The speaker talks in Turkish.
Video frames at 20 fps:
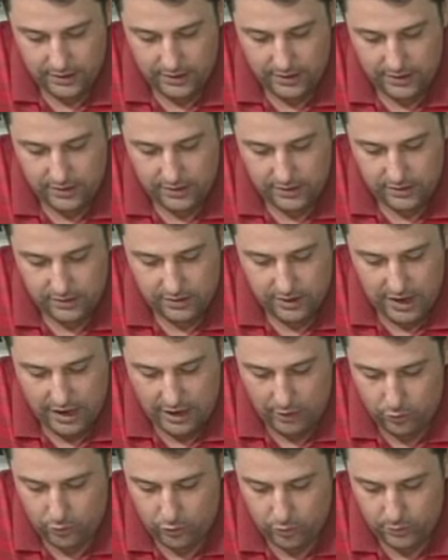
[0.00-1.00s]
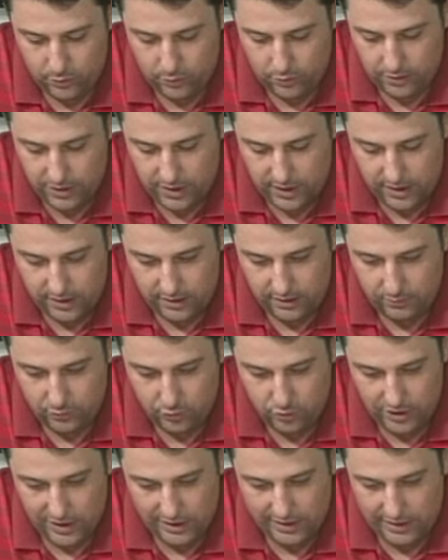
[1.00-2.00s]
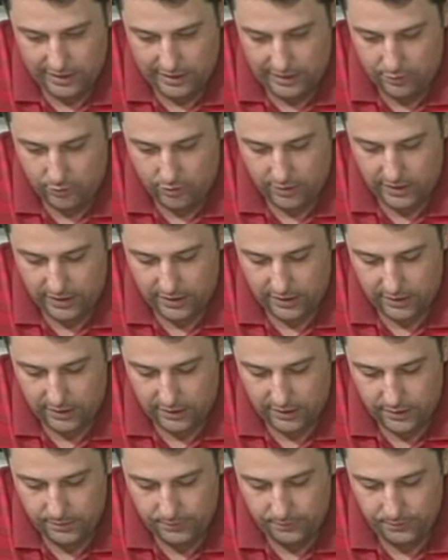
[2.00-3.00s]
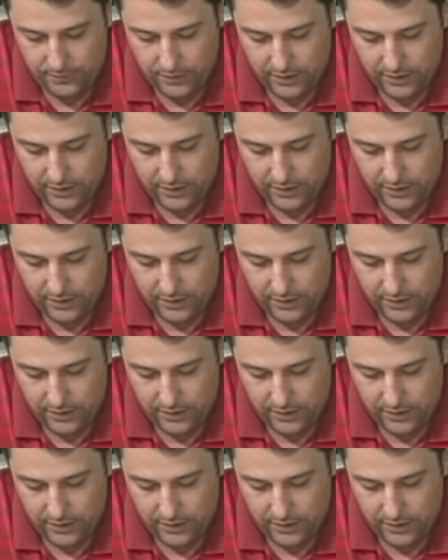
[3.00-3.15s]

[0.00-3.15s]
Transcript: Ee, e grubunda mücadele ediyor iki takım.